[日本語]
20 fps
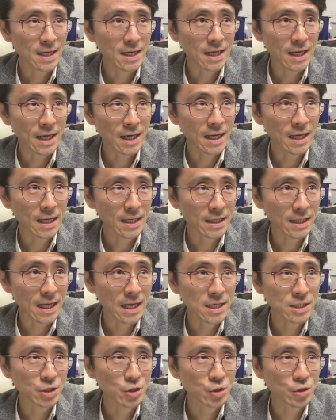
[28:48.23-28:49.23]
えー、
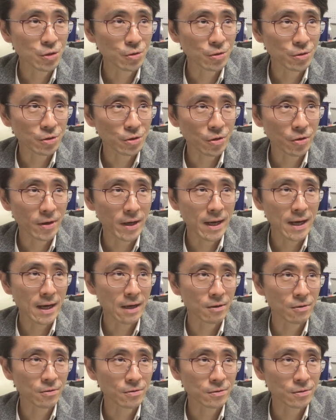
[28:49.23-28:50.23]
天井と
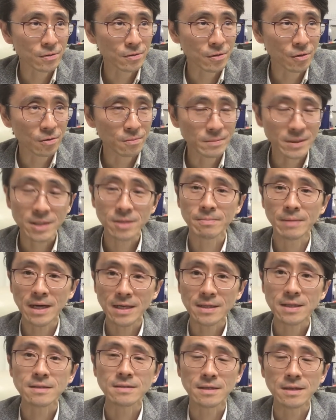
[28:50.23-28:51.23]
エアコンと水回り
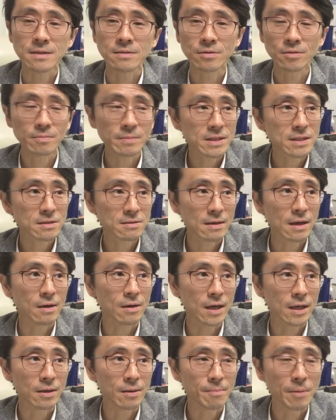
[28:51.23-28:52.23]
ですねその3つは
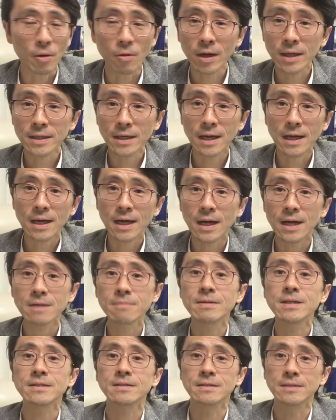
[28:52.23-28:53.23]
あのやっぱお金がかかり
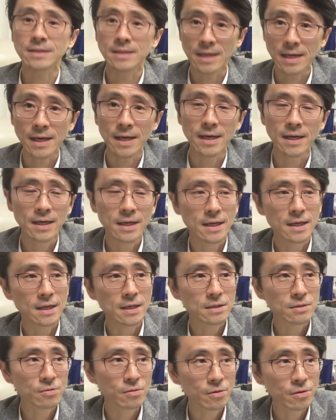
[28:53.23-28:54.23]
ますんで
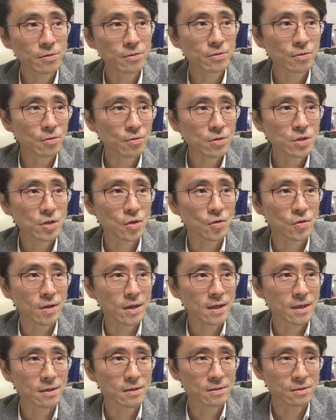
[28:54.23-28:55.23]
それを残してお
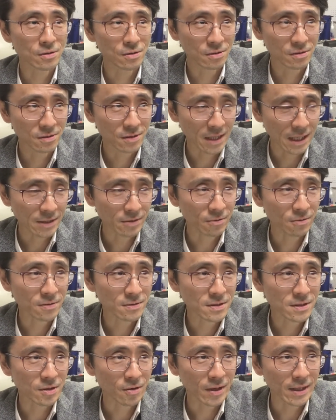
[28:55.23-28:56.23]
くか残
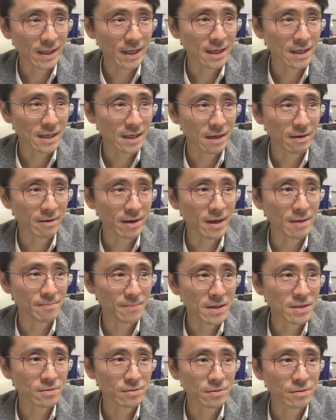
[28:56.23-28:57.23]
しておかないかはやっぱ
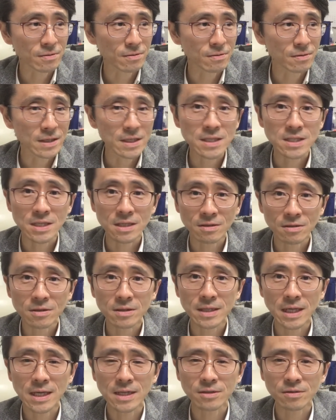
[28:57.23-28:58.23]
りその
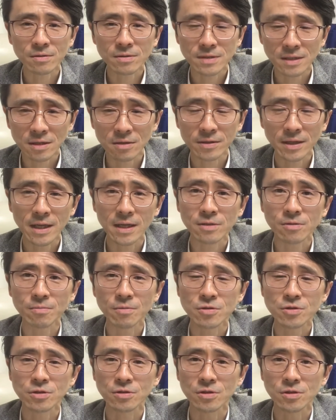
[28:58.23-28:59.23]
リーシングテナント次のテナント募
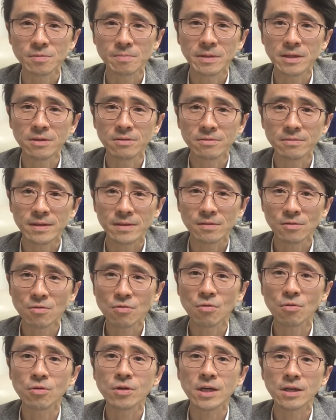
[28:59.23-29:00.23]
集のスピードにはすご
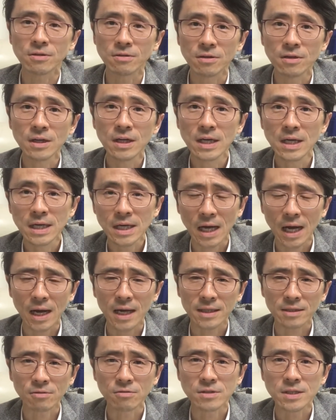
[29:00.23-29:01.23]
く大きくか
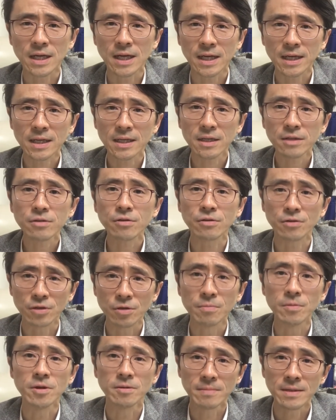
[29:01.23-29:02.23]
かってくるんじゃないかなというふうに
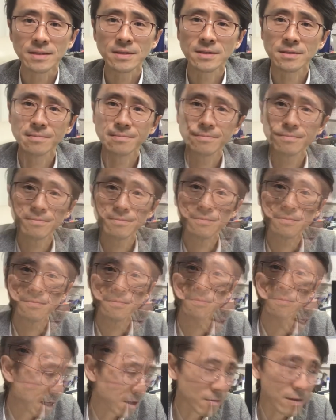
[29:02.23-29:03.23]
思います。あの
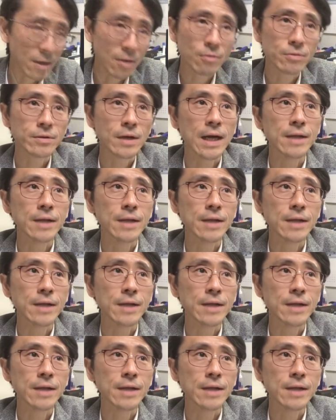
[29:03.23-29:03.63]
最後は今度あ